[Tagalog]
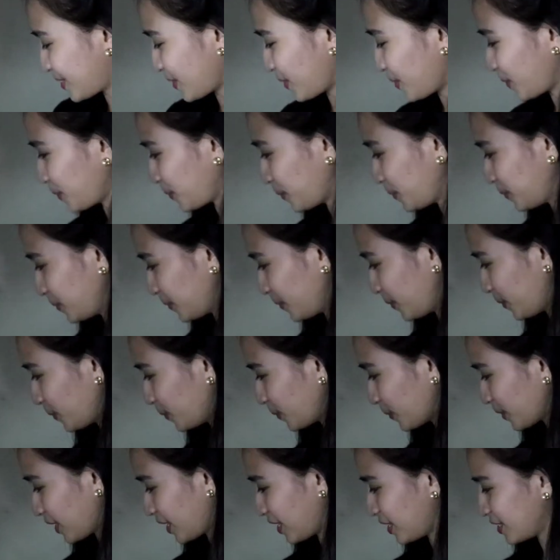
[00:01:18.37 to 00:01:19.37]
So,
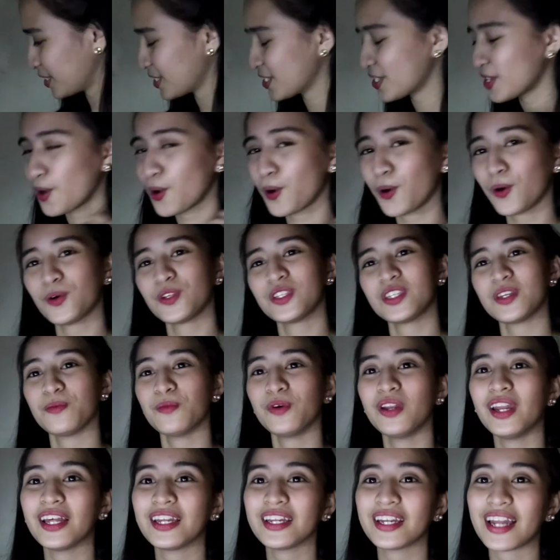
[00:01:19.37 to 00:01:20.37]
okay. So,
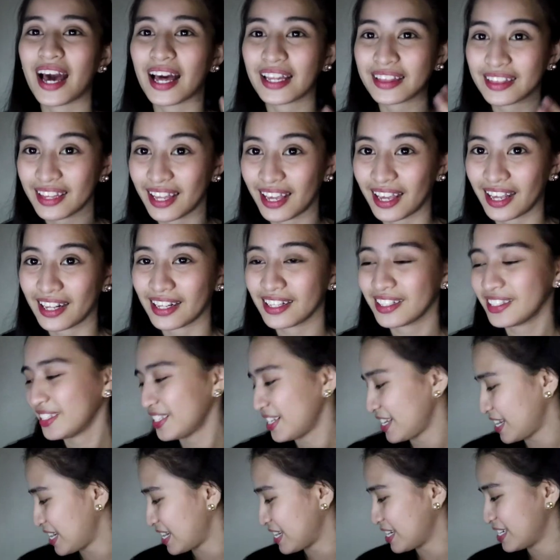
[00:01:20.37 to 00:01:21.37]
simulan natin
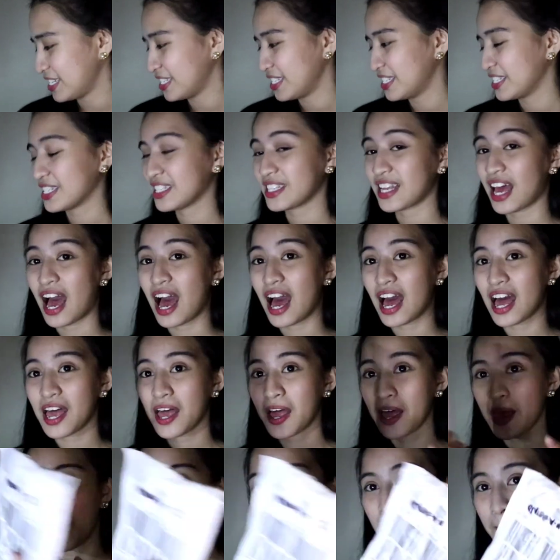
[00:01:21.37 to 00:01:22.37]
sa
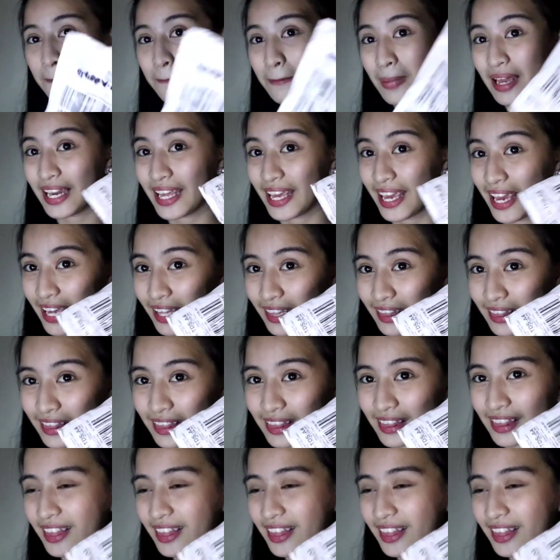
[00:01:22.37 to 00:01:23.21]
maliit.